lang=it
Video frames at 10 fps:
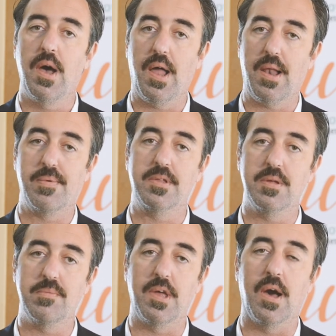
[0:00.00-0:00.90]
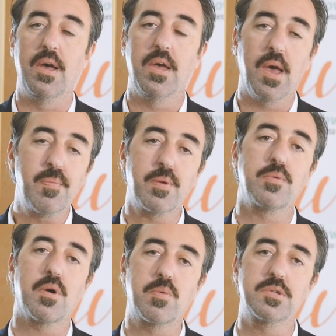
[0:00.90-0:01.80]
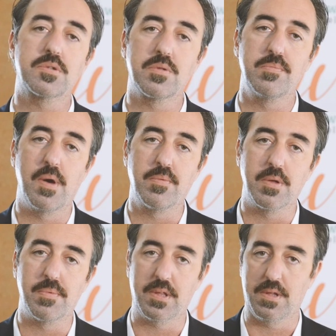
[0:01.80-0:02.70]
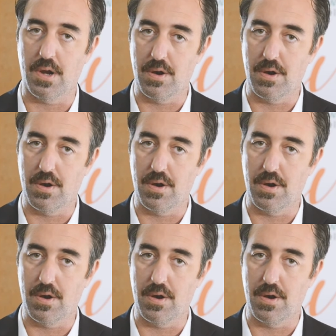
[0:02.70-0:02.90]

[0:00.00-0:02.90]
alla pandemia e proprio da questo dobbiamo ripartire.